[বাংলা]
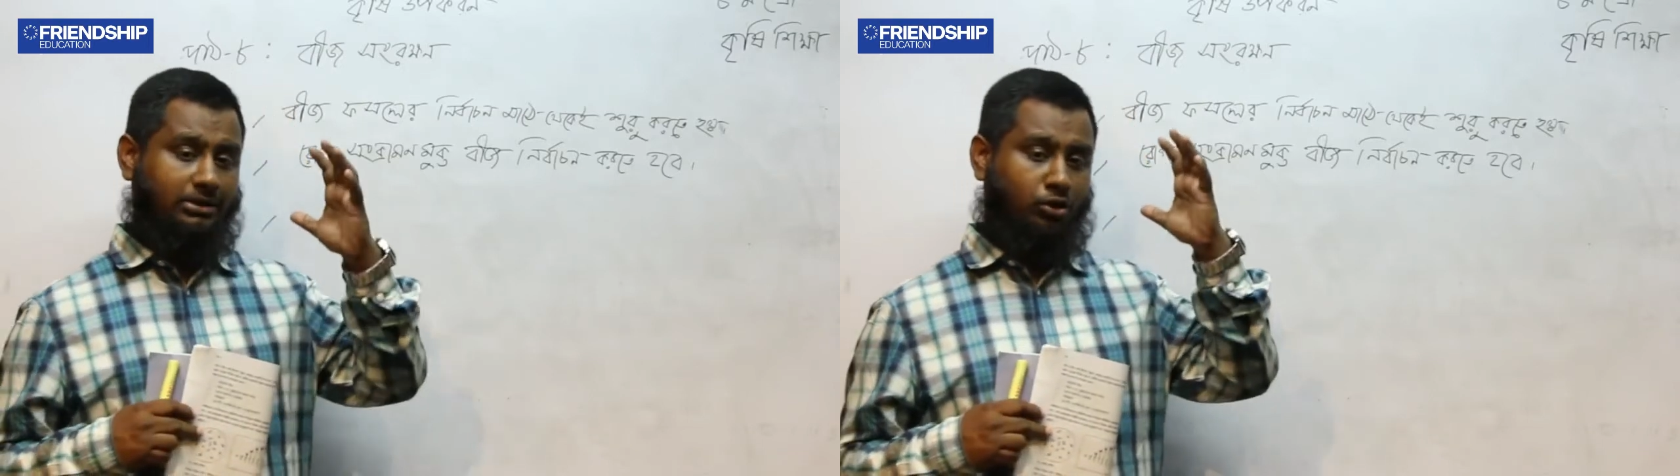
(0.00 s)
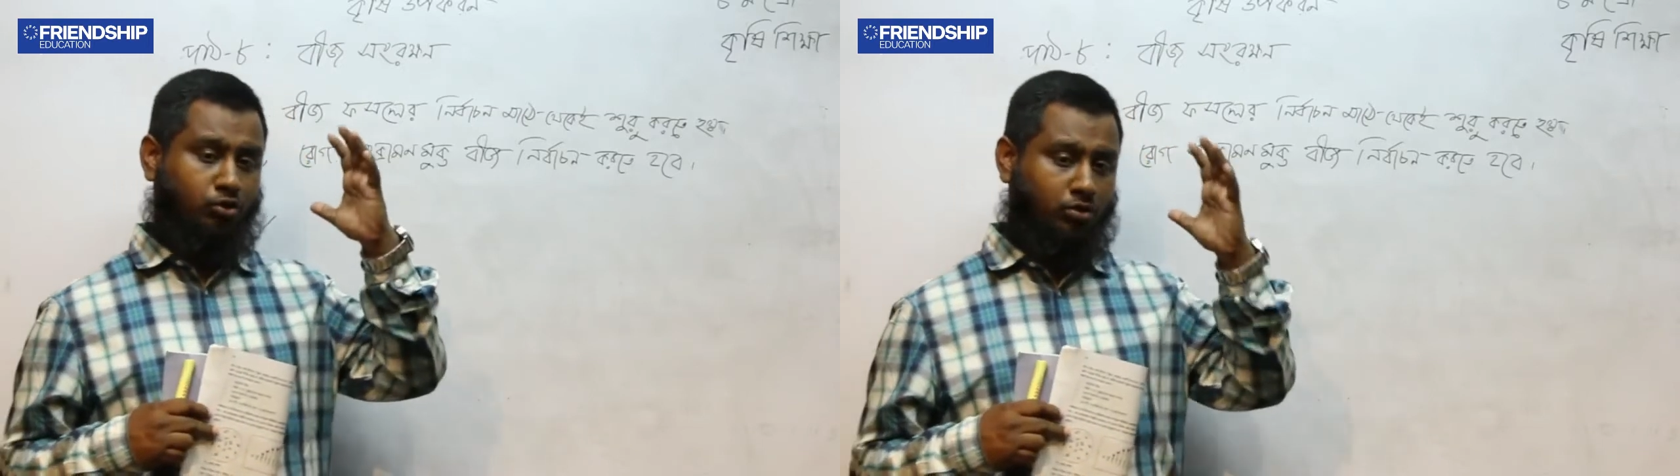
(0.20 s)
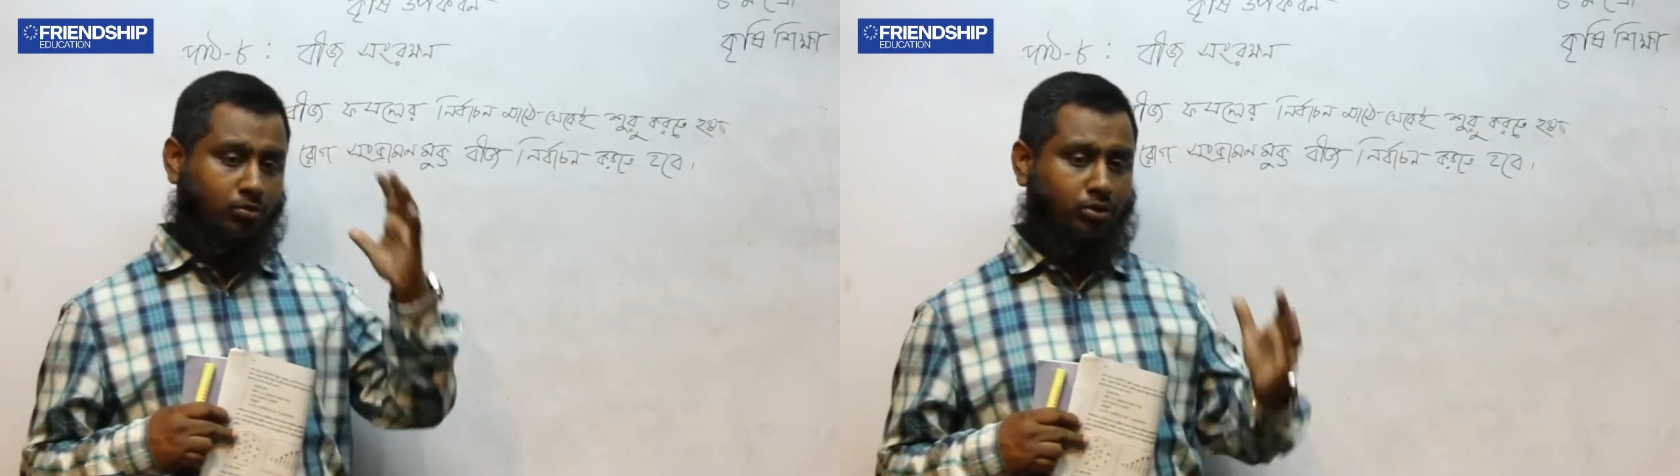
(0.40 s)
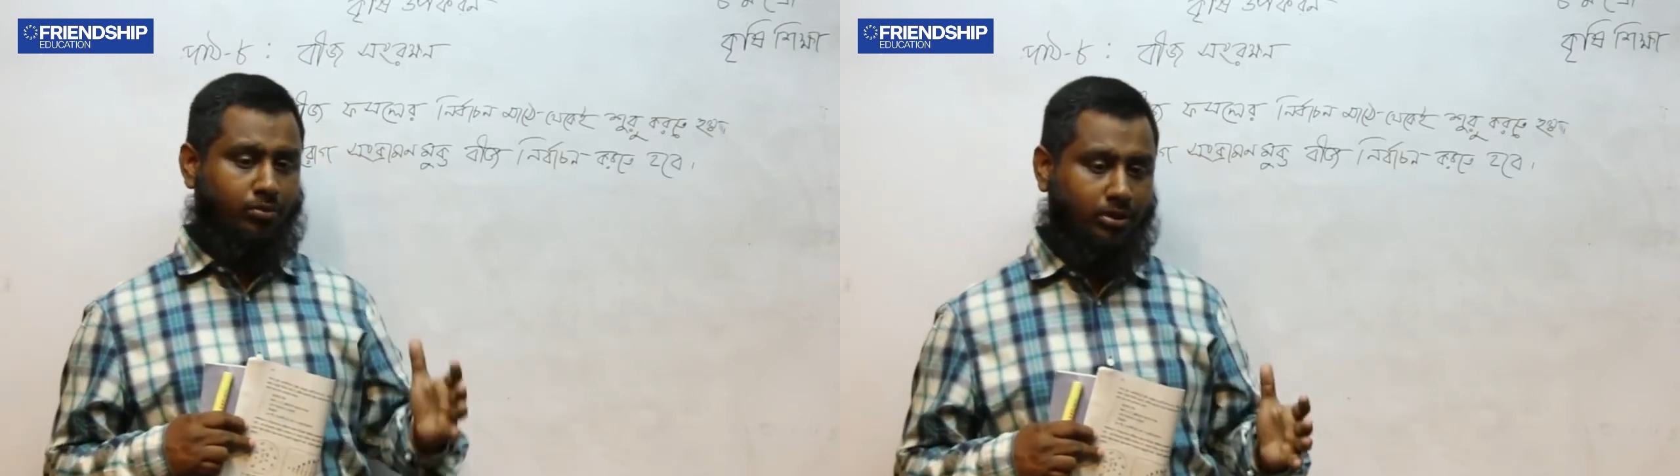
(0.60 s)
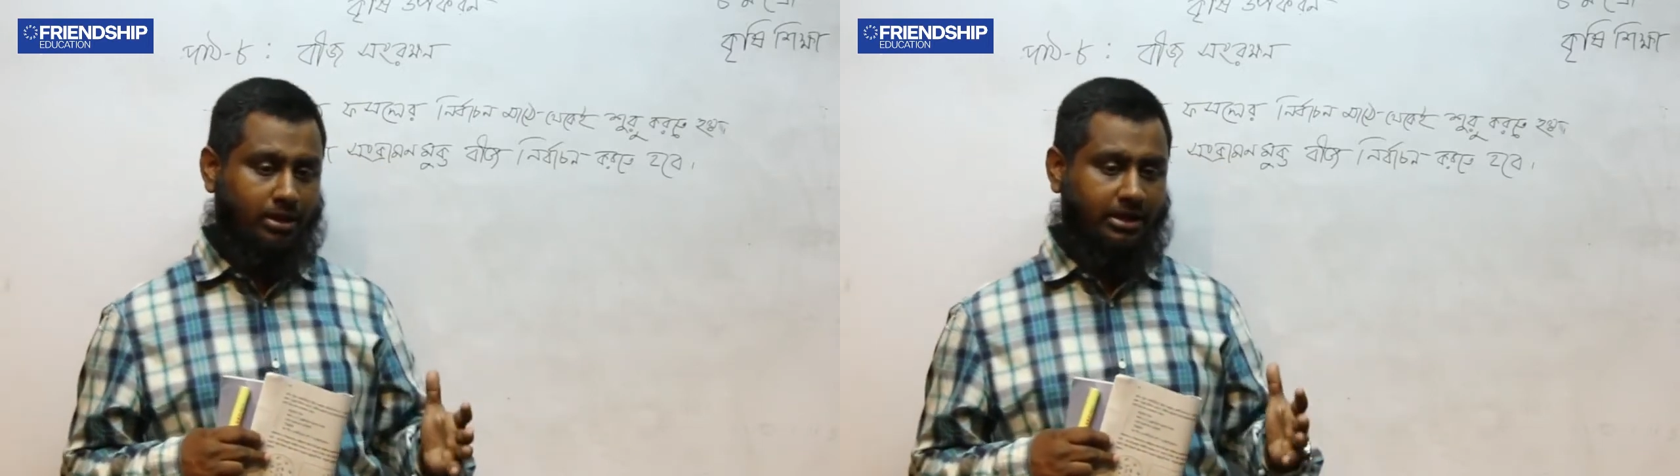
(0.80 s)
যে অন্তর্বর্তী
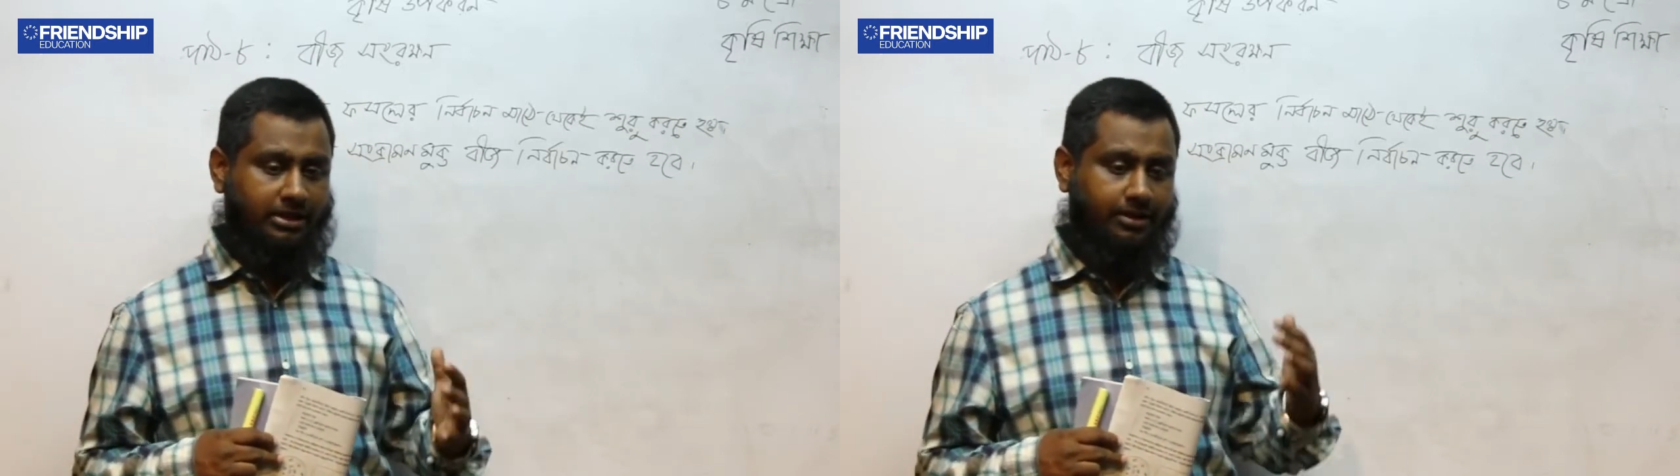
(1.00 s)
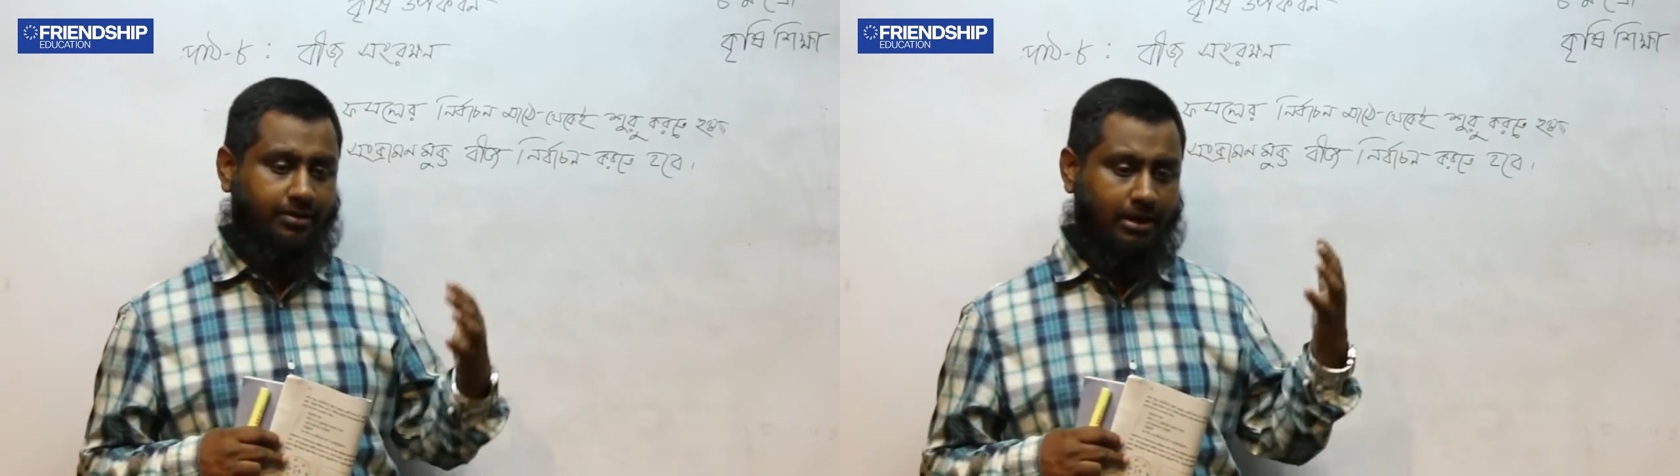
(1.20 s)
একটি